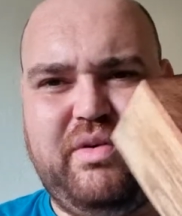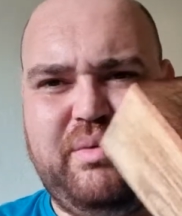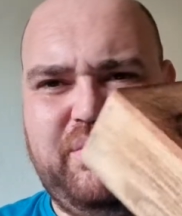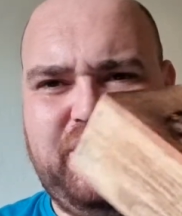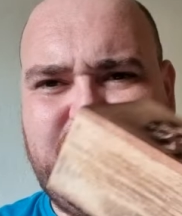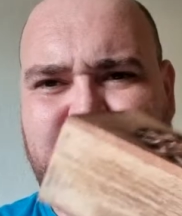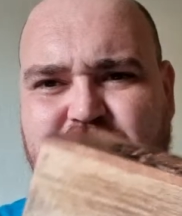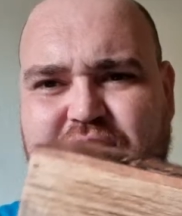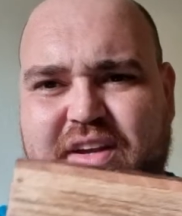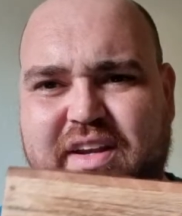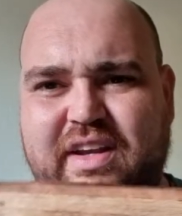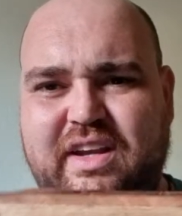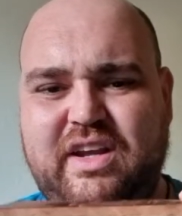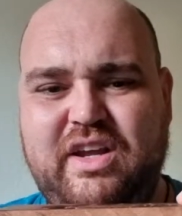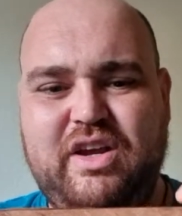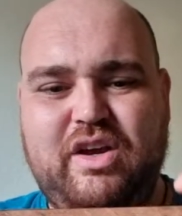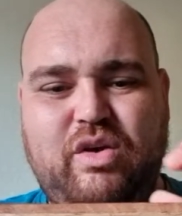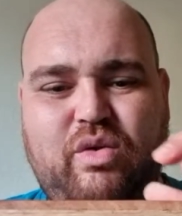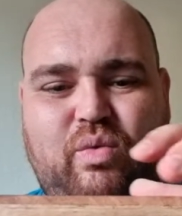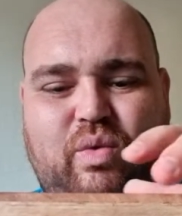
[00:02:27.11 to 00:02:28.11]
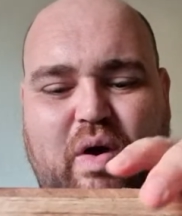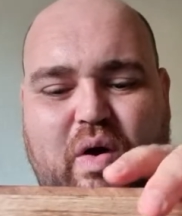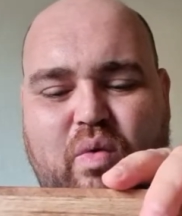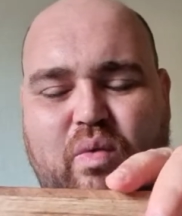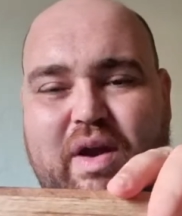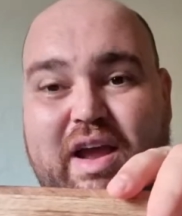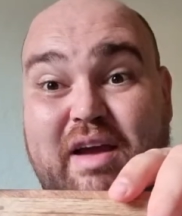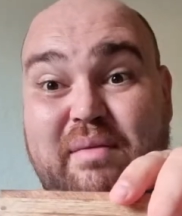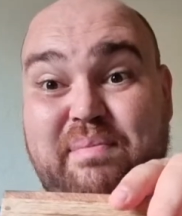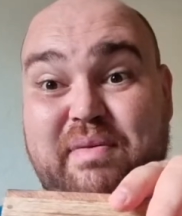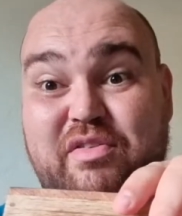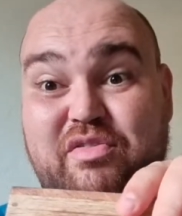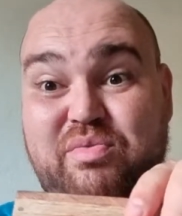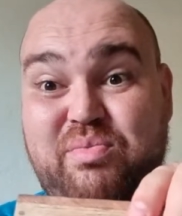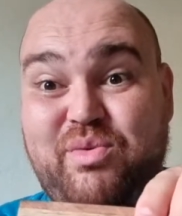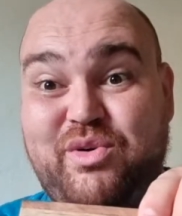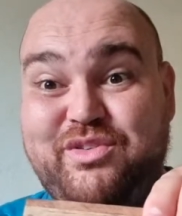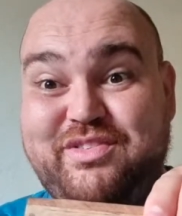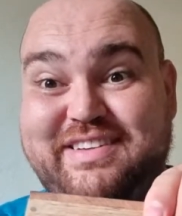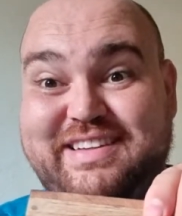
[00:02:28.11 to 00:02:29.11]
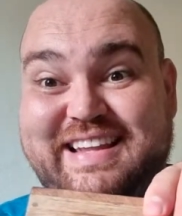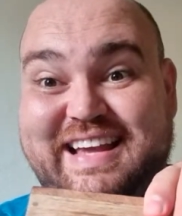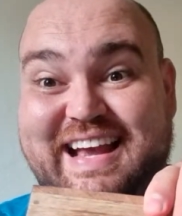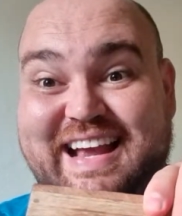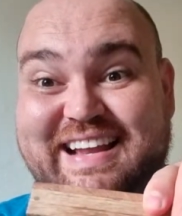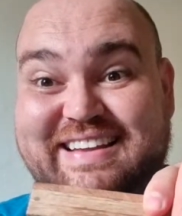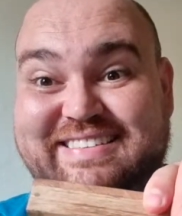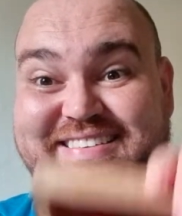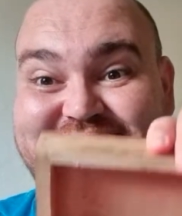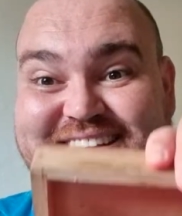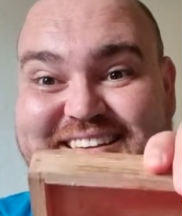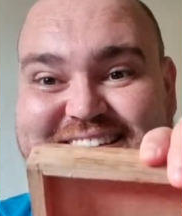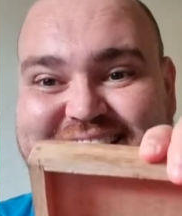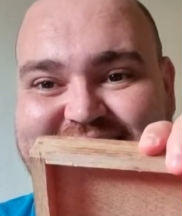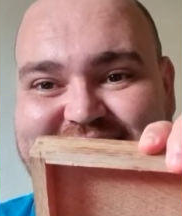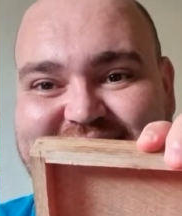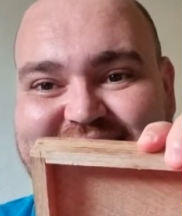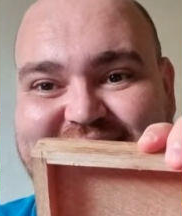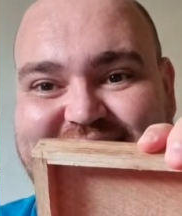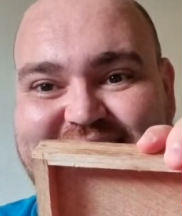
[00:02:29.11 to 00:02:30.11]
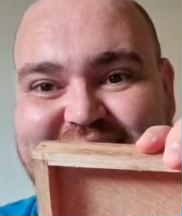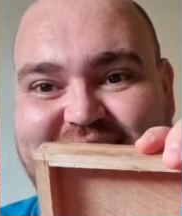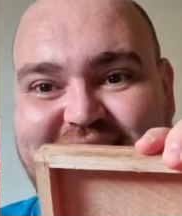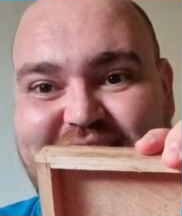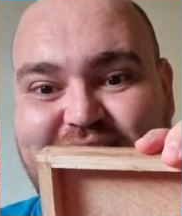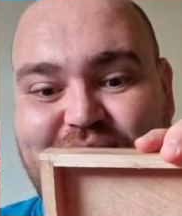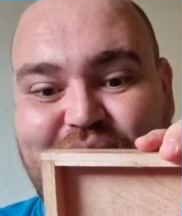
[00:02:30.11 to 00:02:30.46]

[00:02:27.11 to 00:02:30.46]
Vamos ver qual é a perfumosidade que tem aqui.